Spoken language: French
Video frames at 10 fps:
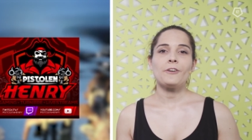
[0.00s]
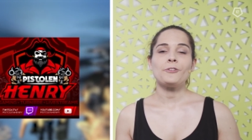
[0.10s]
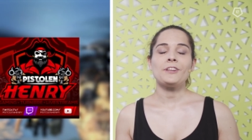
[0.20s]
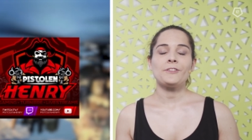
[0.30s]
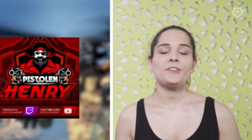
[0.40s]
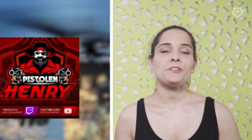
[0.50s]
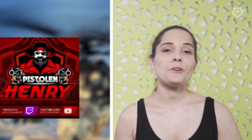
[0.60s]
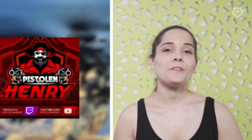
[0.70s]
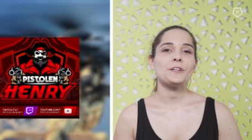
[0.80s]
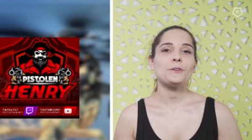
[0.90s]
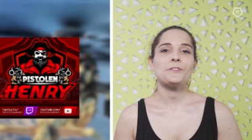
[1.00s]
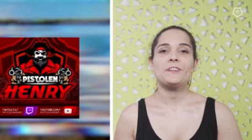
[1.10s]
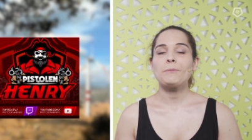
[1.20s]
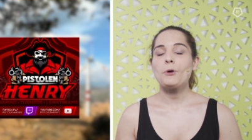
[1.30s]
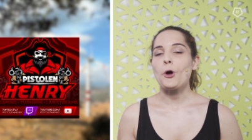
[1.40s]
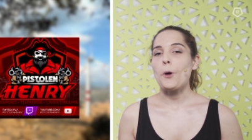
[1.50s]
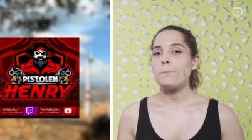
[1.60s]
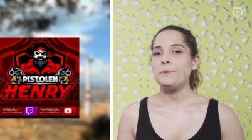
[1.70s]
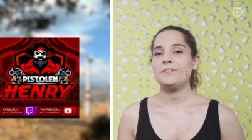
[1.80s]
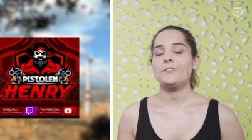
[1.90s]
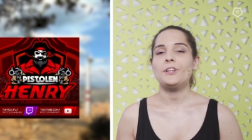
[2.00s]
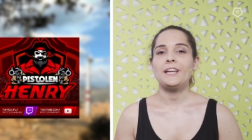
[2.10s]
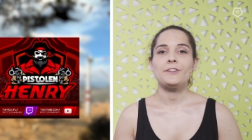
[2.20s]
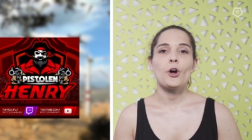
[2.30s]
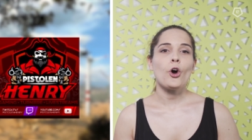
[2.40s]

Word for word: en association avec le streamer Pistolen